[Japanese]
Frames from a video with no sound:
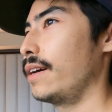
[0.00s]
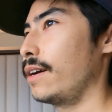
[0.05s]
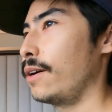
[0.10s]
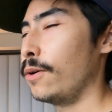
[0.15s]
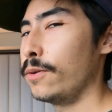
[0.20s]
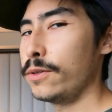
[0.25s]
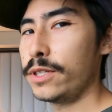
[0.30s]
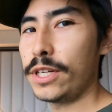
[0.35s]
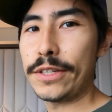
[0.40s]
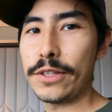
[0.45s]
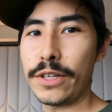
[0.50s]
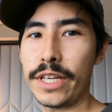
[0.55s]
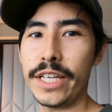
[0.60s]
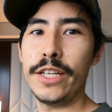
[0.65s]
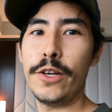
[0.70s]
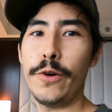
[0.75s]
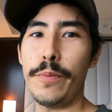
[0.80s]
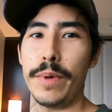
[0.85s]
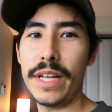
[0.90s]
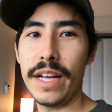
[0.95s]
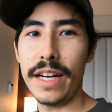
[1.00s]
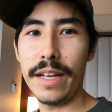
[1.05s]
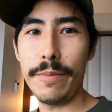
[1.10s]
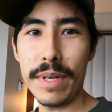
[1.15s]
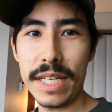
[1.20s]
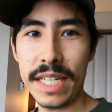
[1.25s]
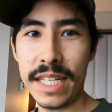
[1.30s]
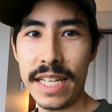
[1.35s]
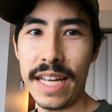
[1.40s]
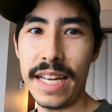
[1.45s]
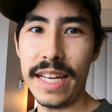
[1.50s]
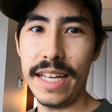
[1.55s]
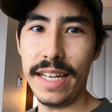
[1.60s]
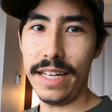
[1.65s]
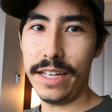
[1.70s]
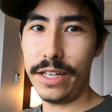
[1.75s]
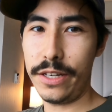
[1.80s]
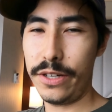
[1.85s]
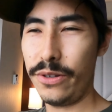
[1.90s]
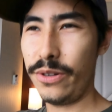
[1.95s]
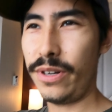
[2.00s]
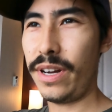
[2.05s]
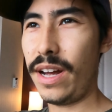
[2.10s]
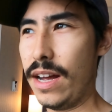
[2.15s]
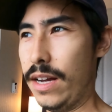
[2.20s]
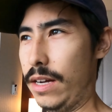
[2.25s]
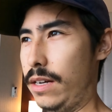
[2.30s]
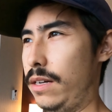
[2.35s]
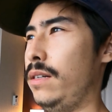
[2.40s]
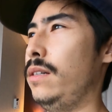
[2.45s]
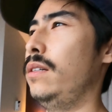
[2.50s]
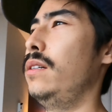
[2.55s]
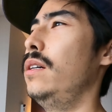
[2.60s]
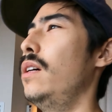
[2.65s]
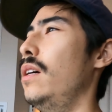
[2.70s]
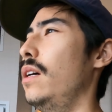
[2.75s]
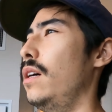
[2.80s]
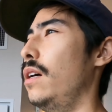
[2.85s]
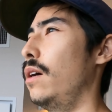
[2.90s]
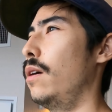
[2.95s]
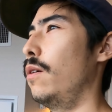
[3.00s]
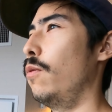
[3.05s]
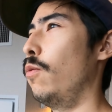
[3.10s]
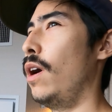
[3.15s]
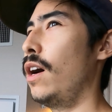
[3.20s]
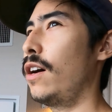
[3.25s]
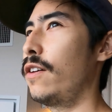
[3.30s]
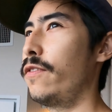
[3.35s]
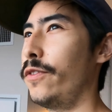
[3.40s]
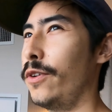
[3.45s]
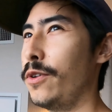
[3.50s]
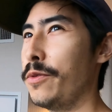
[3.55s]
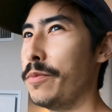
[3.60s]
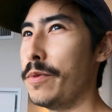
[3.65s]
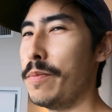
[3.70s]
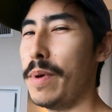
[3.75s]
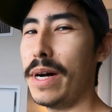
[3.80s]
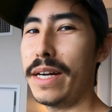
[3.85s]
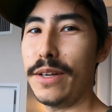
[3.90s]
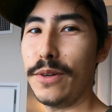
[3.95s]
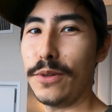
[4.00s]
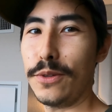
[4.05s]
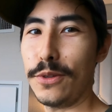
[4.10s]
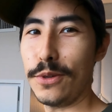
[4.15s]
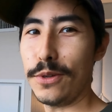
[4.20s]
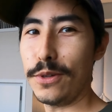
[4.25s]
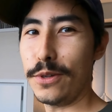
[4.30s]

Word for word: 本日金曜日になりまして1週間ワークフォロムマリオット